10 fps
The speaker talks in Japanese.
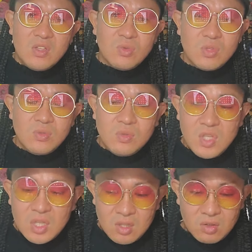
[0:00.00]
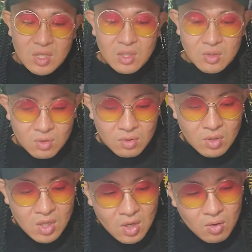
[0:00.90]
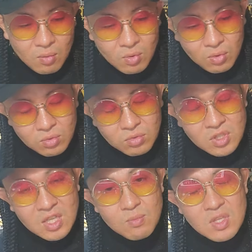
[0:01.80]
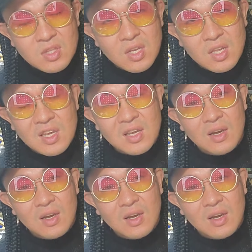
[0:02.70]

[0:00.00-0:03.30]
そういう風にやってるんだけど、もう本当にね、みんなね、